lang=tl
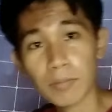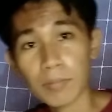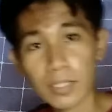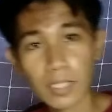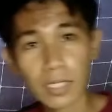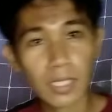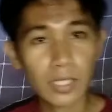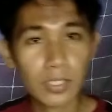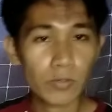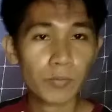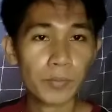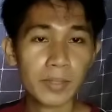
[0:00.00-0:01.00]
ng battery ay
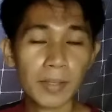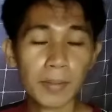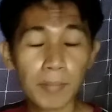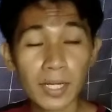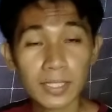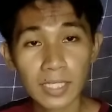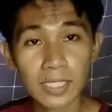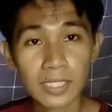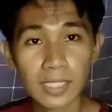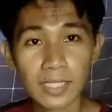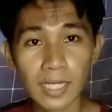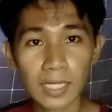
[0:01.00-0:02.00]
yung battery
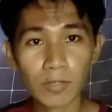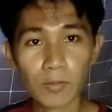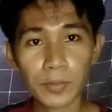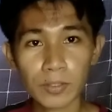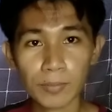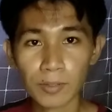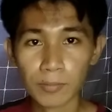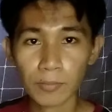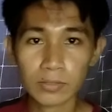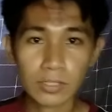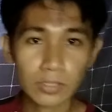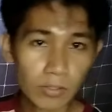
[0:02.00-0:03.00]
na lagi kong
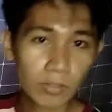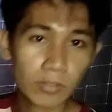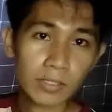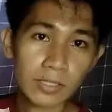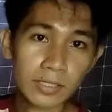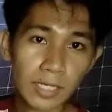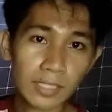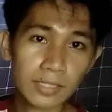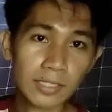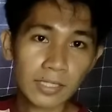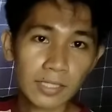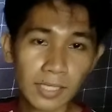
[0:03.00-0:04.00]
pinopromote ito. Yan.
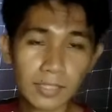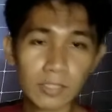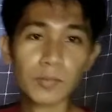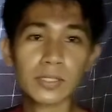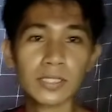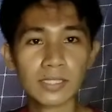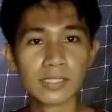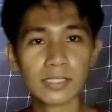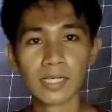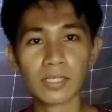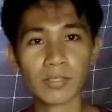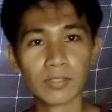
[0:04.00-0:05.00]
And dumating na
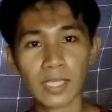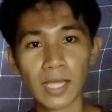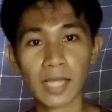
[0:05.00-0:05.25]
siya ngayon kaya